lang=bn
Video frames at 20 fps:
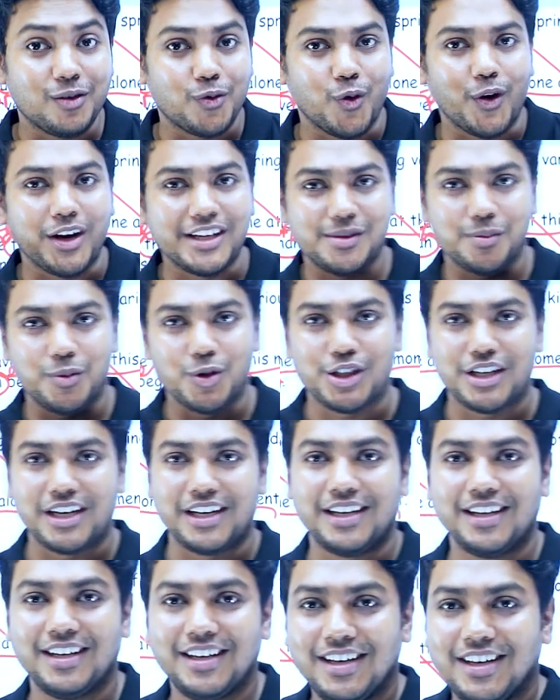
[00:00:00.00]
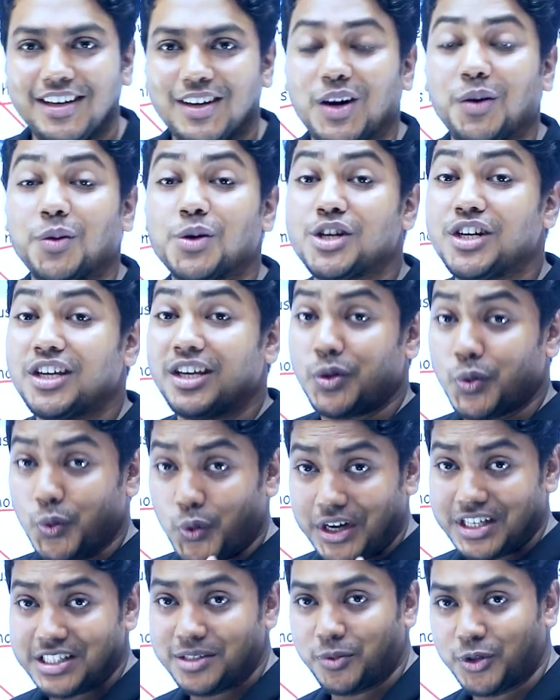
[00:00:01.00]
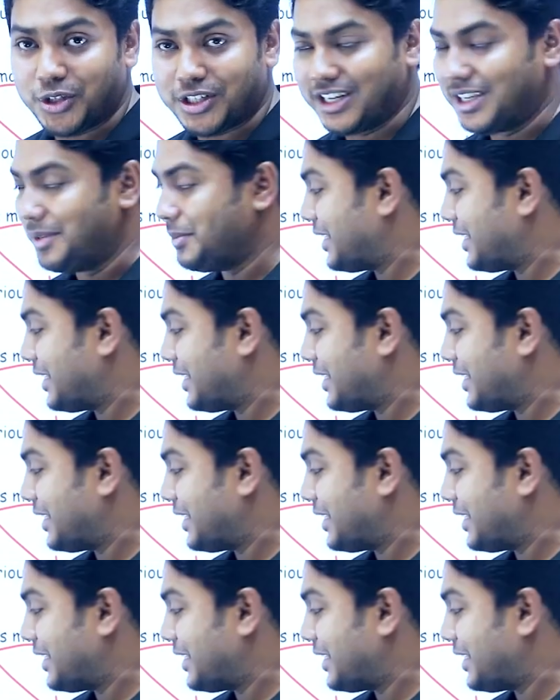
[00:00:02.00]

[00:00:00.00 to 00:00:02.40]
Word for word: না ওয়াজ বসাই অবশ্যই কি ওয়াজ বসাই